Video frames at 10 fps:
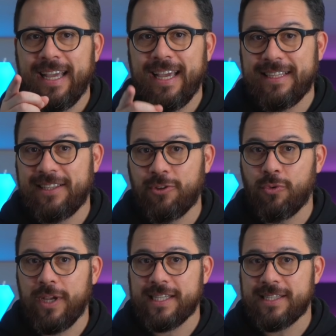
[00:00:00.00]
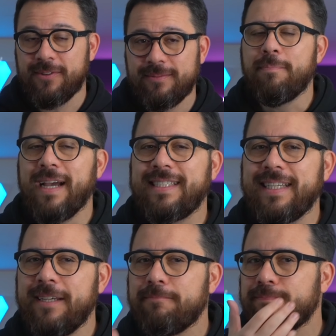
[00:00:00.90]
E detto questo, beh
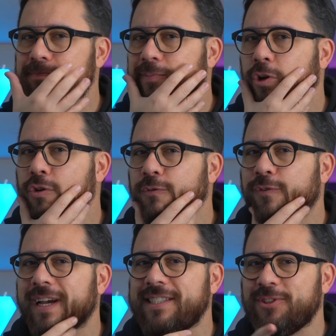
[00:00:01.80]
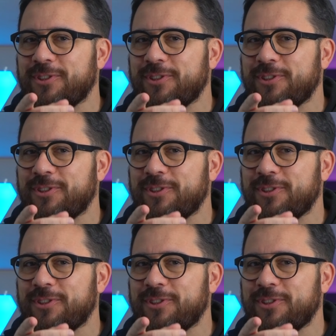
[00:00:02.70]
sì, lo confesso,